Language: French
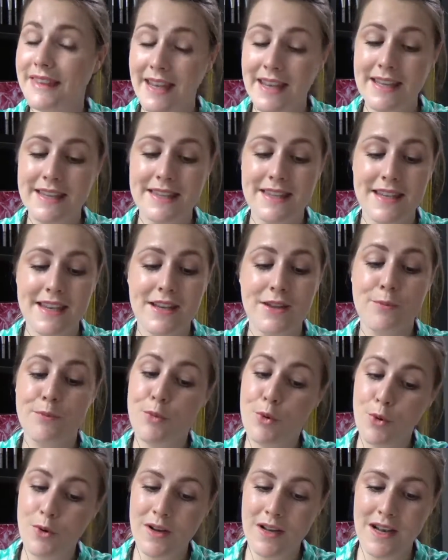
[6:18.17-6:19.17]
teinté
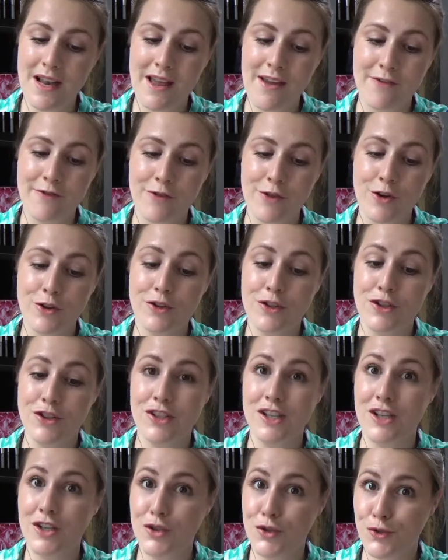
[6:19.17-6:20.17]
pour les lèvres de
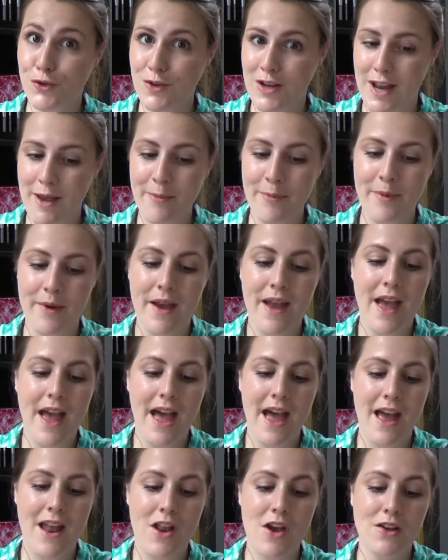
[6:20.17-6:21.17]
chez Julep.
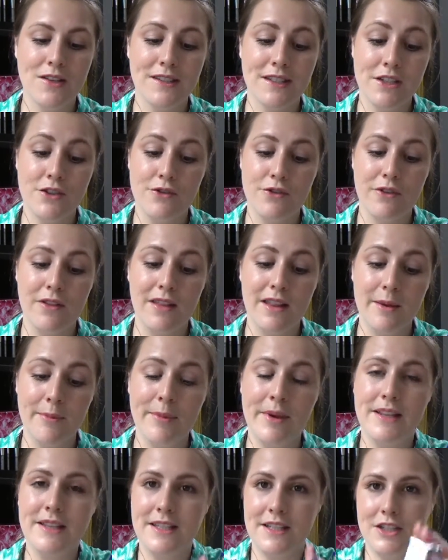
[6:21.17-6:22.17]
Alors c'est Your
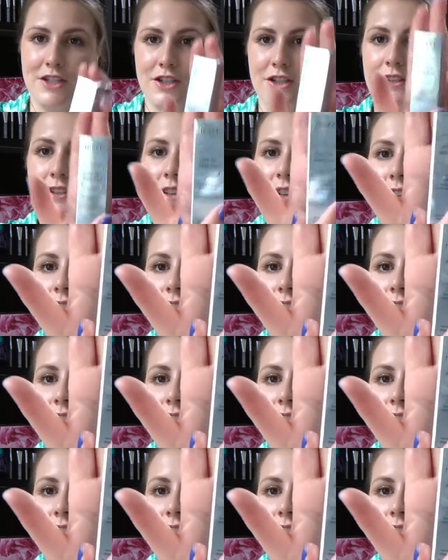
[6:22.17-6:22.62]
Lip Addiction.